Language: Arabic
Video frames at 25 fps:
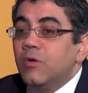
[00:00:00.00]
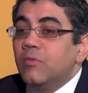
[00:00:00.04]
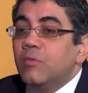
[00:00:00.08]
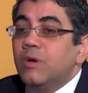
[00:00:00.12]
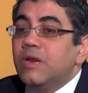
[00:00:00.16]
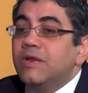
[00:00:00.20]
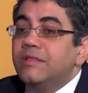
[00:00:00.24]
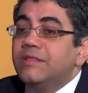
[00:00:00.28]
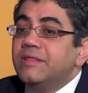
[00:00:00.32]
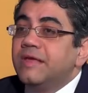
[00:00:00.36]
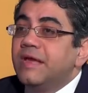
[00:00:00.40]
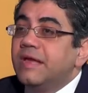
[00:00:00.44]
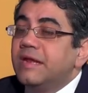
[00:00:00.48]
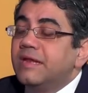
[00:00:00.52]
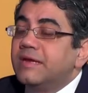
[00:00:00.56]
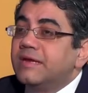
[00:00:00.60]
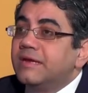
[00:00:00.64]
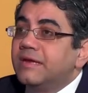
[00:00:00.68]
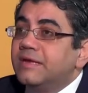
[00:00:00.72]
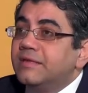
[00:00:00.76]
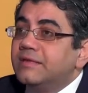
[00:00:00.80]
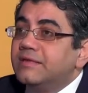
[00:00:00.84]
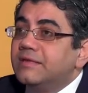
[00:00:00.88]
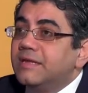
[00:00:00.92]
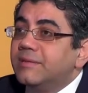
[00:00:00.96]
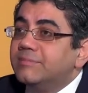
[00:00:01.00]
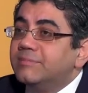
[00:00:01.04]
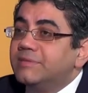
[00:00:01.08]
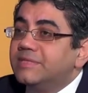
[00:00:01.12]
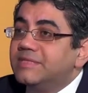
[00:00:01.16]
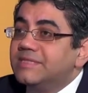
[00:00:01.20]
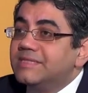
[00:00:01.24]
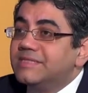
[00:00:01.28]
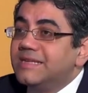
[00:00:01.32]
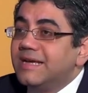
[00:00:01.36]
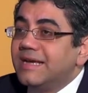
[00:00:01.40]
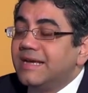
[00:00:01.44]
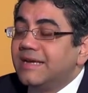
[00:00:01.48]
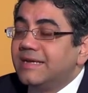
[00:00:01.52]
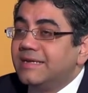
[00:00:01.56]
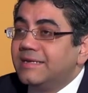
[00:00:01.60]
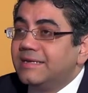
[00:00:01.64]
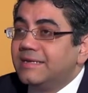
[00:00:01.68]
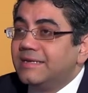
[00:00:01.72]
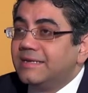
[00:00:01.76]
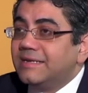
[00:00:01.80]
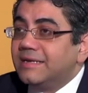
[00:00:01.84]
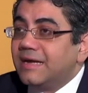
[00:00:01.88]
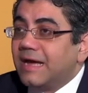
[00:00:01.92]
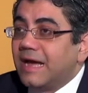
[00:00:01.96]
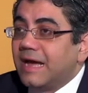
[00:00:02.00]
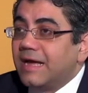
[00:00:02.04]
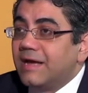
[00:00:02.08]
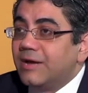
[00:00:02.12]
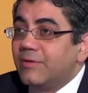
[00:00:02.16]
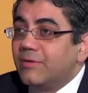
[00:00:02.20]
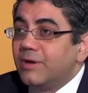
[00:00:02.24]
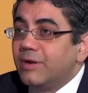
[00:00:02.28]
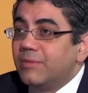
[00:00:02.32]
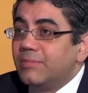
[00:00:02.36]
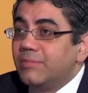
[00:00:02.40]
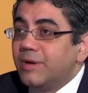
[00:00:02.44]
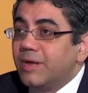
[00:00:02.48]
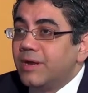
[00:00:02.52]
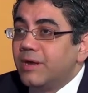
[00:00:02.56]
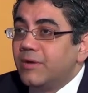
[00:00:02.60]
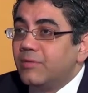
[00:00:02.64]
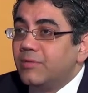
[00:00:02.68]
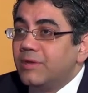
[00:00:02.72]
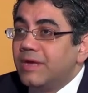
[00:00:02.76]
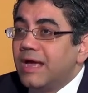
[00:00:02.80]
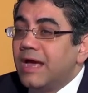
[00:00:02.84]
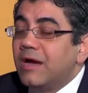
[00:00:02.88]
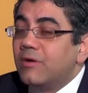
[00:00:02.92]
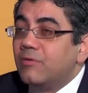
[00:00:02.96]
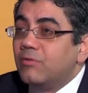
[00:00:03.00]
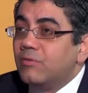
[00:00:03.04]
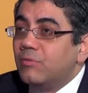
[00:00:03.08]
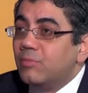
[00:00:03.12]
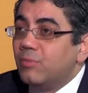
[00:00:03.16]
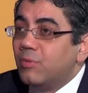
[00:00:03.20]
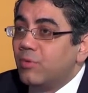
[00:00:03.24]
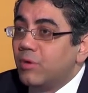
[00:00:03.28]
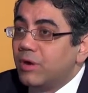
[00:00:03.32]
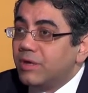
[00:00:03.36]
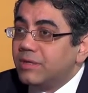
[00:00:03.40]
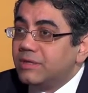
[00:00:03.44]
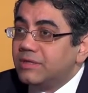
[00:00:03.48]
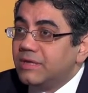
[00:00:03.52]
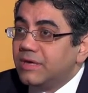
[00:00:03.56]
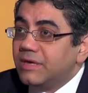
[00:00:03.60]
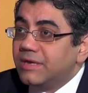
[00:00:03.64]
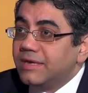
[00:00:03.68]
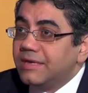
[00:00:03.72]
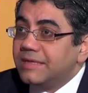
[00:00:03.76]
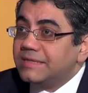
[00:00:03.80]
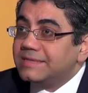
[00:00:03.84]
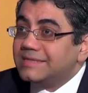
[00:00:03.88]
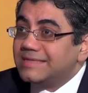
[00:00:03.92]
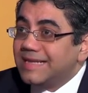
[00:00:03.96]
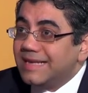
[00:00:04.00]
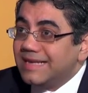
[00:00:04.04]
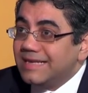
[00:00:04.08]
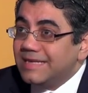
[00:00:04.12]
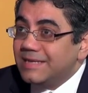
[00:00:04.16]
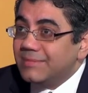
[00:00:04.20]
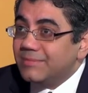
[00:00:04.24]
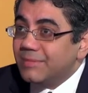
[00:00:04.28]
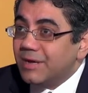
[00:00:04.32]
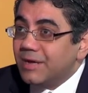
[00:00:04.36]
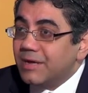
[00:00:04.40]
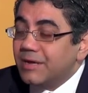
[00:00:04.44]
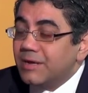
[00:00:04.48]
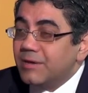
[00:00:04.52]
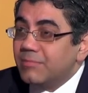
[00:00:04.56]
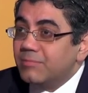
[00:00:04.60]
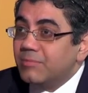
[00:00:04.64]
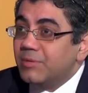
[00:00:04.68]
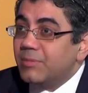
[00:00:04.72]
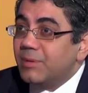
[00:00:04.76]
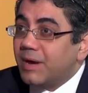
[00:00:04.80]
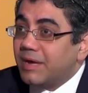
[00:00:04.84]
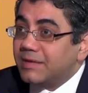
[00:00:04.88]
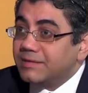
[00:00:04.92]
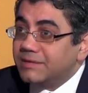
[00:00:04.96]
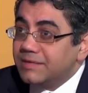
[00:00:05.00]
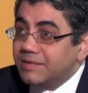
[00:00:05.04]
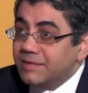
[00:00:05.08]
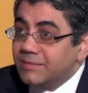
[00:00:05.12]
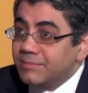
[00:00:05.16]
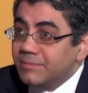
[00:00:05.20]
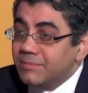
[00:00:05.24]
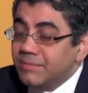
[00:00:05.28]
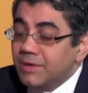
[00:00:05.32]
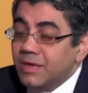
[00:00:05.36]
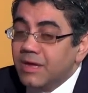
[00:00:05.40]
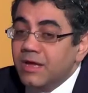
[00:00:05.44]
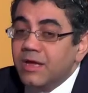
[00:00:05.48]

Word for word: ولذلك عند امتزاج حيوان منوي أو بويضة غير سليمة ببعضهم